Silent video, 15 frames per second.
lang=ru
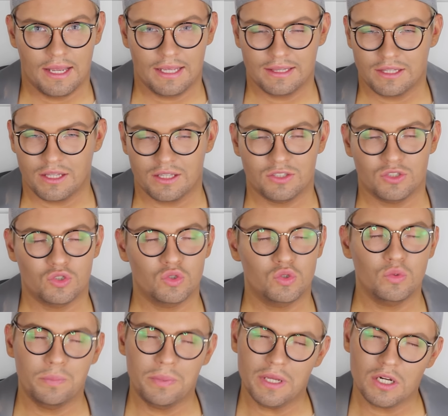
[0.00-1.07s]
Это
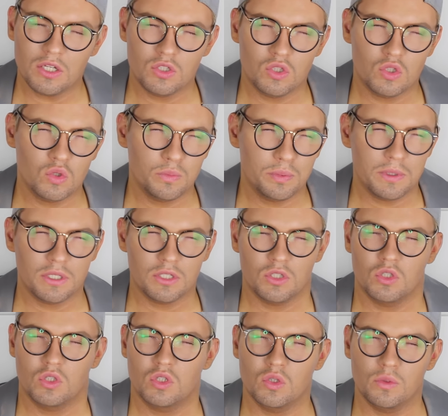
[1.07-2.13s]

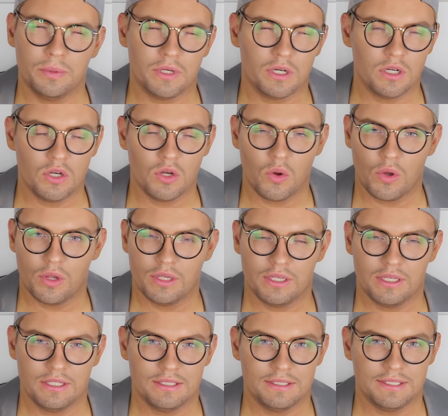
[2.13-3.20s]
супер-супер-супер
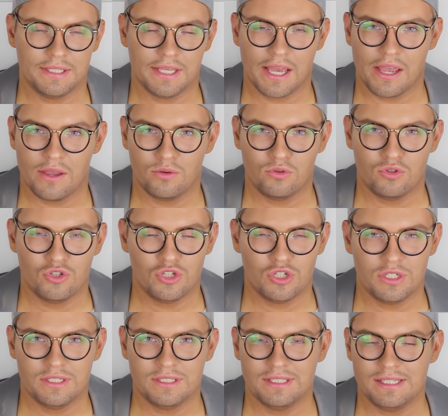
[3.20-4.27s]
легкий
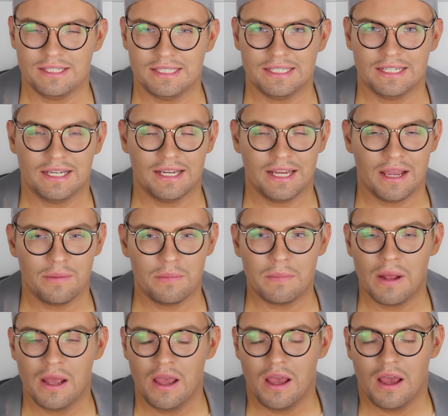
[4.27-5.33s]
сияющий
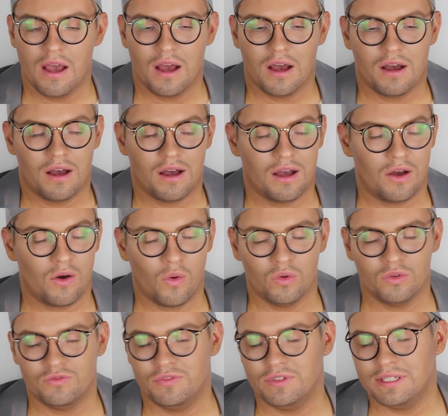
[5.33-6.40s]
сиси-крем. А,
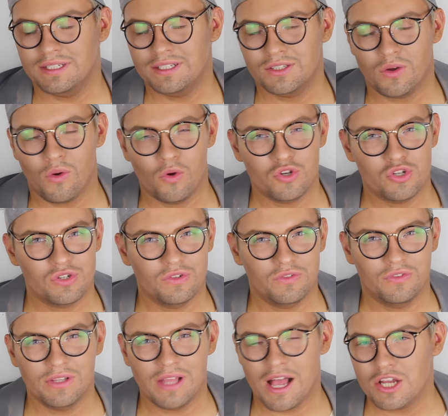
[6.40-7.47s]
он выглядит очень
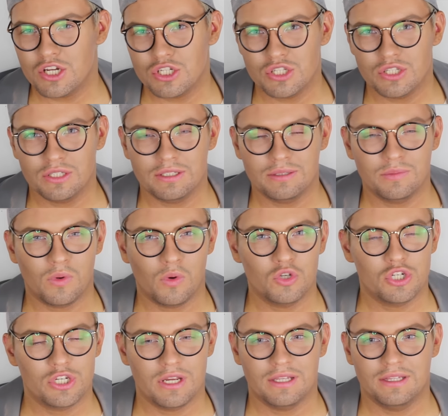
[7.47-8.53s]
влажным,
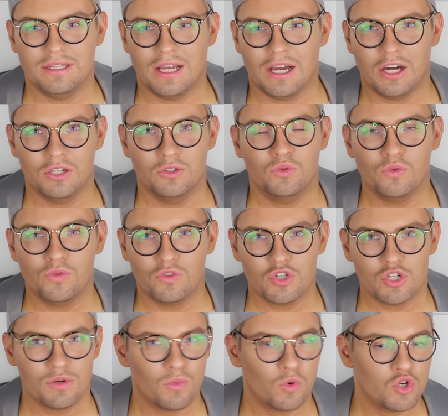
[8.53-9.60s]
очень
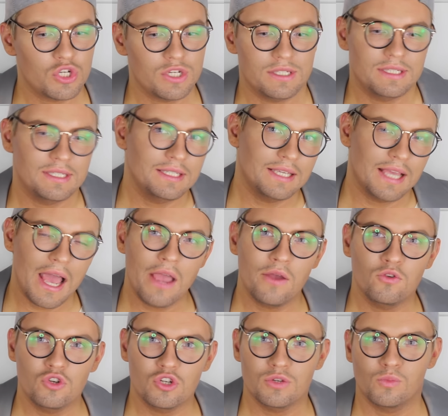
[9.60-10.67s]
отдохнувшим, очень
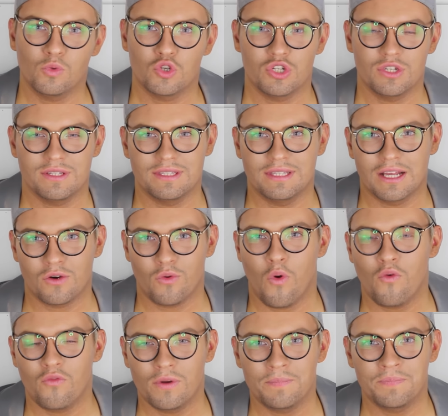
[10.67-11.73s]
сияющим, очень
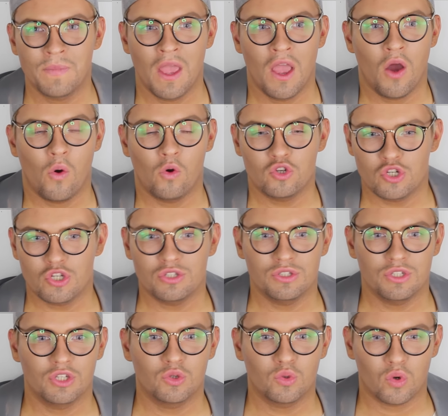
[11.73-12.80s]
здоровым, очень
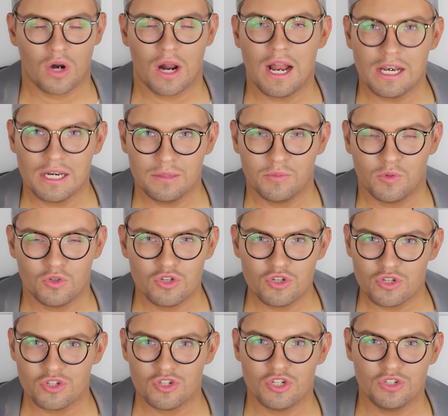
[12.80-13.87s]
натуральным и
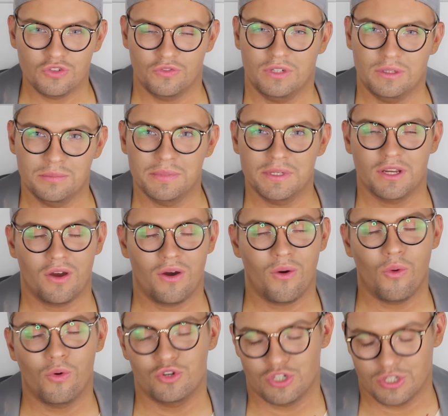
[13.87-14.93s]
очень живым. Мне
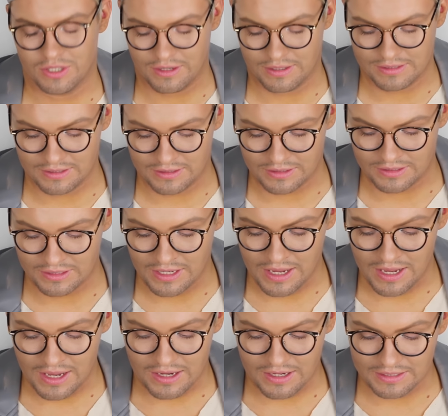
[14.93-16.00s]
очень нравится этот
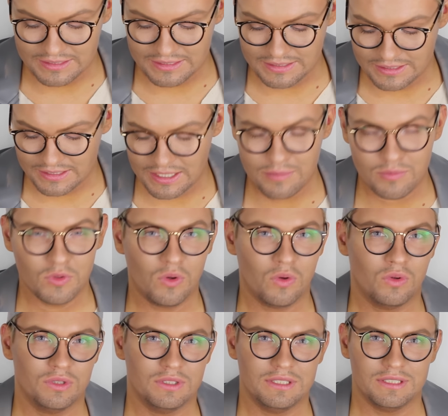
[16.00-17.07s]
а, сиси-крем,
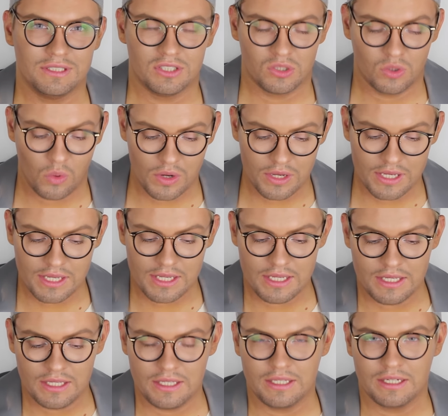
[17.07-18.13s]
но он не
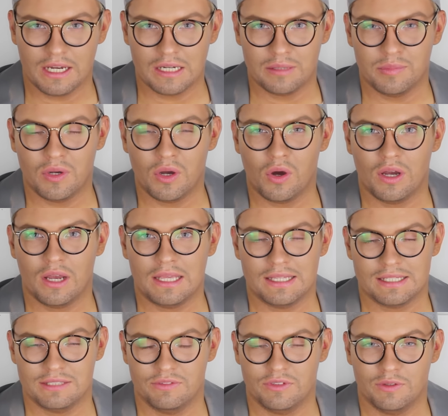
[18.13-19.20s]
стойкий. И как бы, а,
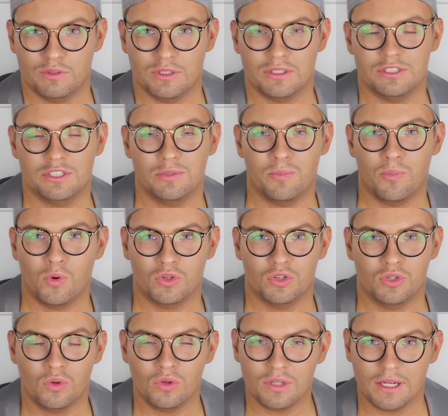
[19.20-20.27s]
если вы его наносите
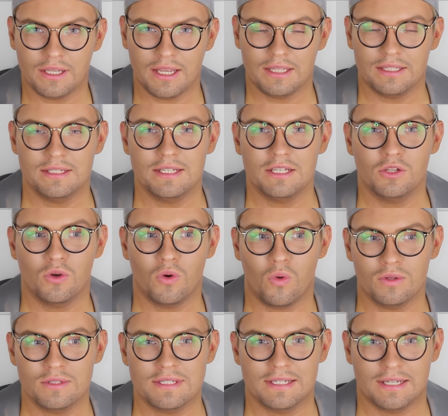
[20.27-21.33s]
под тон, как я это делаю,
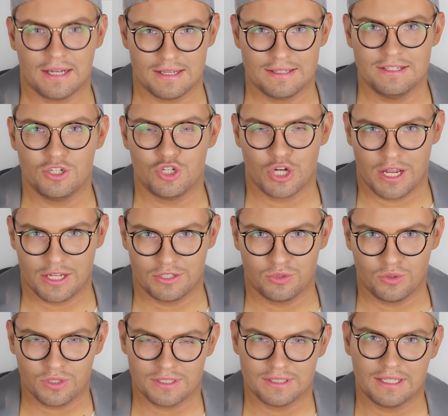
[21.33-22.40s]
он слегка снижает
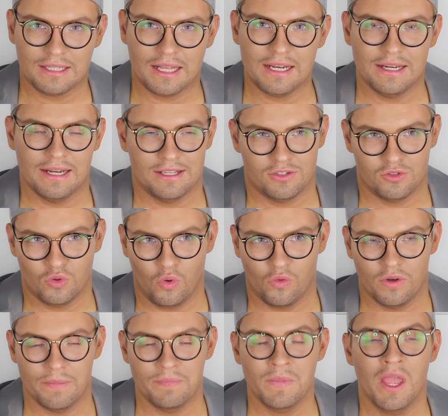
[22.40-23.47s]
стойкость тональной
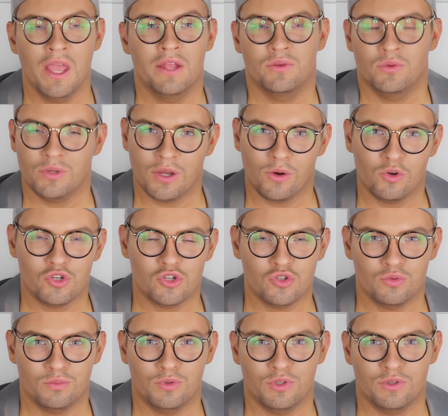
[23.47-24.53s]
основы. Но я
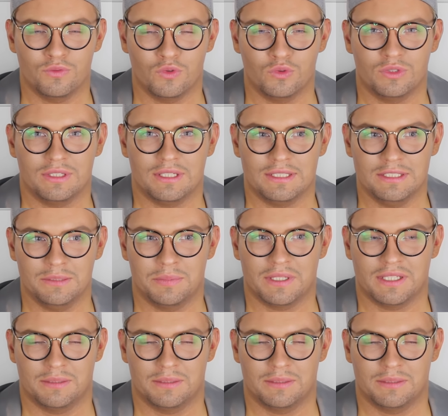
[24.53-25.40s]
очень люблю его наносить